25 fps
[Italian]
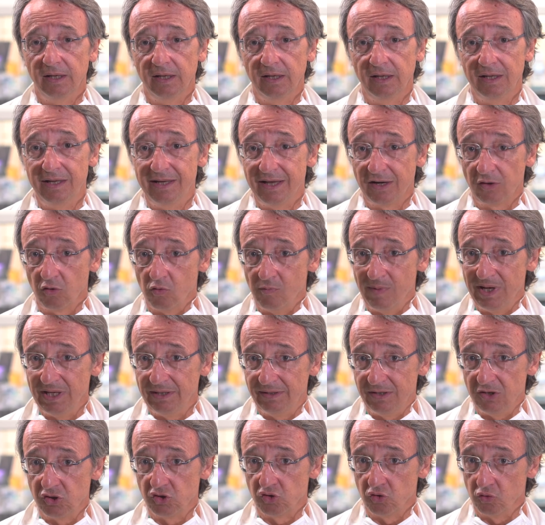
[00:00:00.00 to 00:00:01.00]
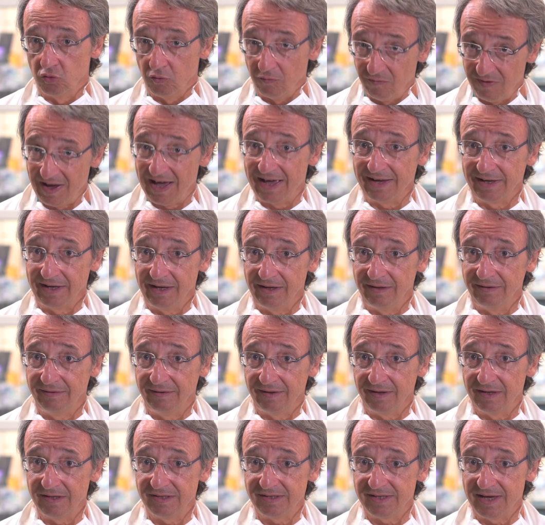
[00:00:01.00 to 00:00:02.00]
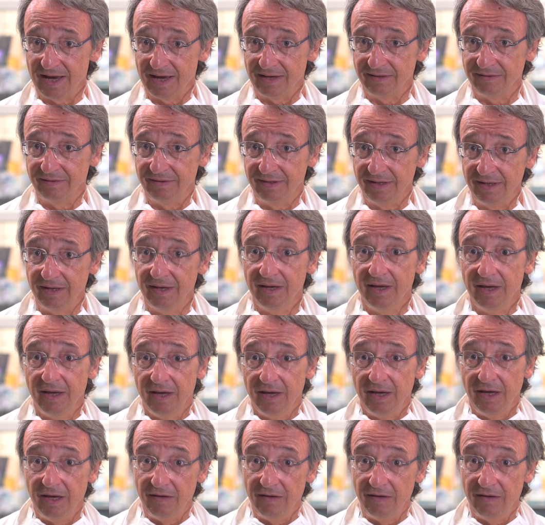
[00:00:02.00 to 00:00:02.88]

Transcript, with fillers: eh, gli argomenti sono vari e interessanti.